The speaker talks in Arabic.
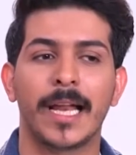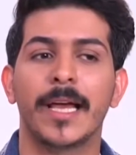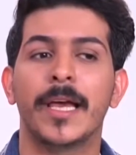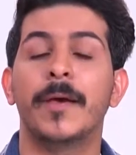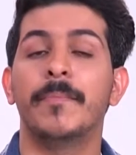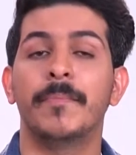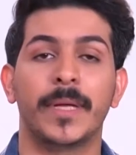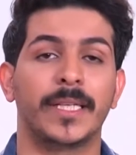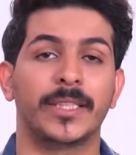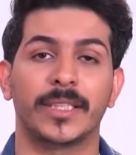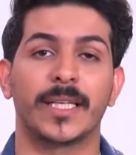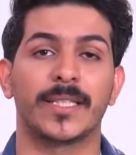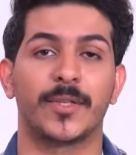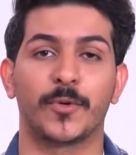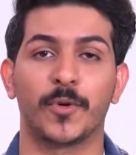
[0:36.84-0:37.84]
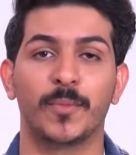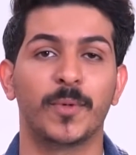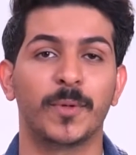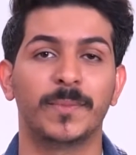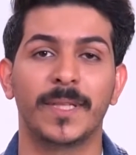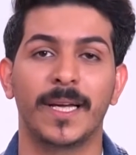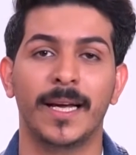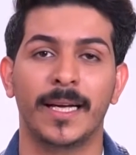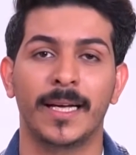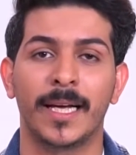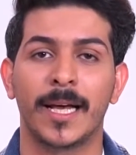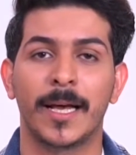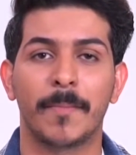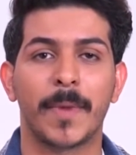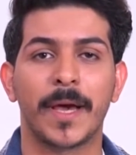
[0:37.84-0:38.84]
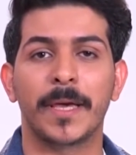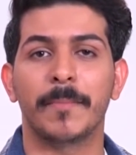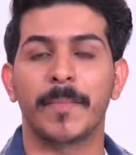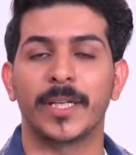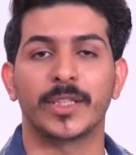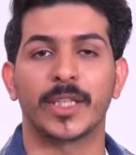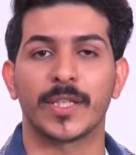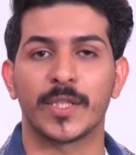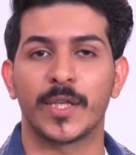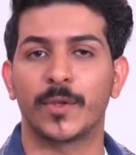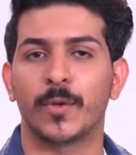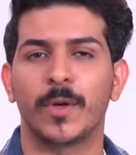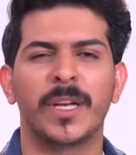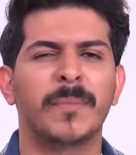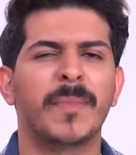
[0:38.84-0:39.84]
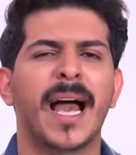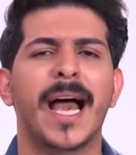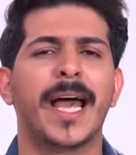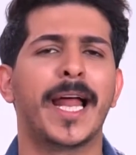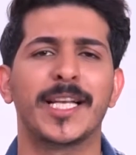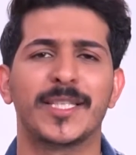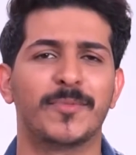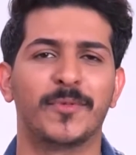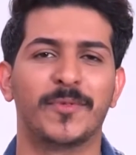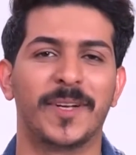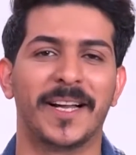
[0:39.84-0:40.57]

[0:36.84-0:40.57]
أنا يهمني الشخص يكون مبدع ما يهمني شخصيته لاني ما حناسبه في